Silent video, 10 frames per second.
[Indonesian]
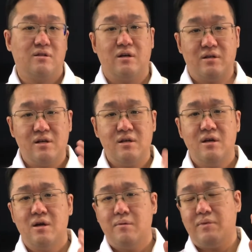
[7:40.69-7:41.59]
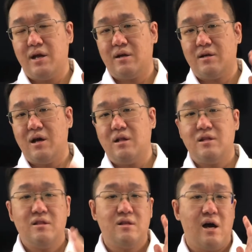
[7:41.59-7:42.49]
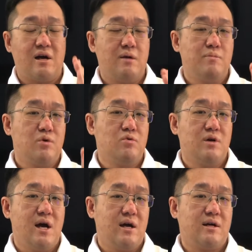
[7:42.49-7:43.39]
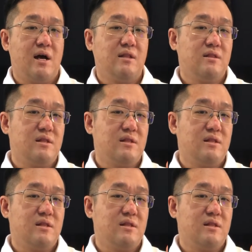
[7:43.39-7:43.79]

Jadi, mereka tidak akan menggunakan